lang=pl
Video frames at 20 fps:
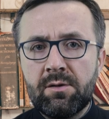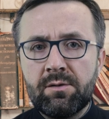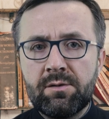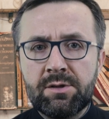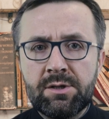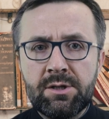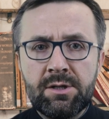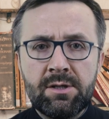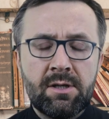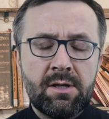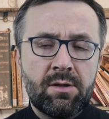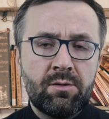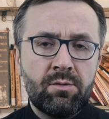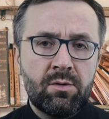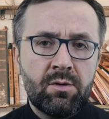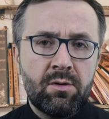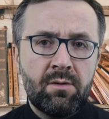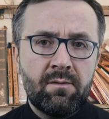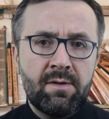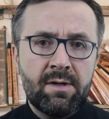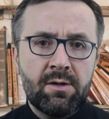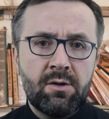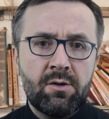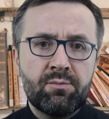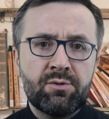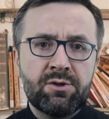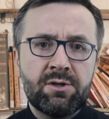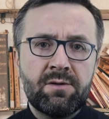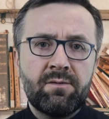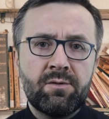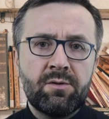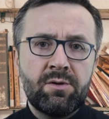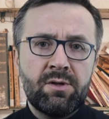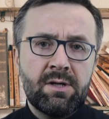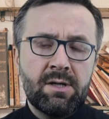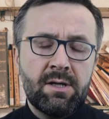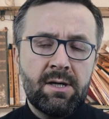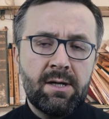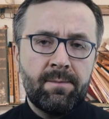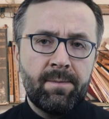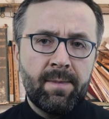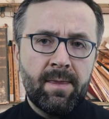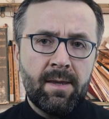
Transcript: odcinka Duchowego Przewodnika.